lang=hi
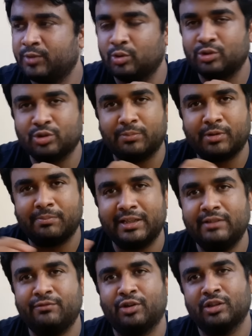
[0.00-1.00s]
उसको
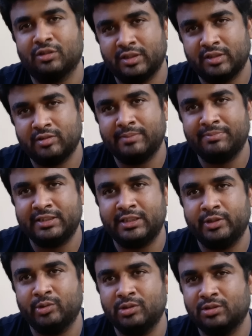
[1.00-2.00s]
प्रॉपरली फॉलो करोगे अपने
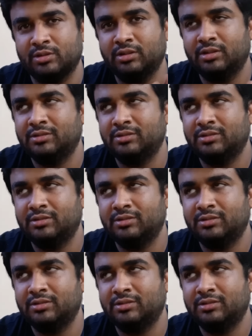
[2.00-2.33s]
शेड्यूल को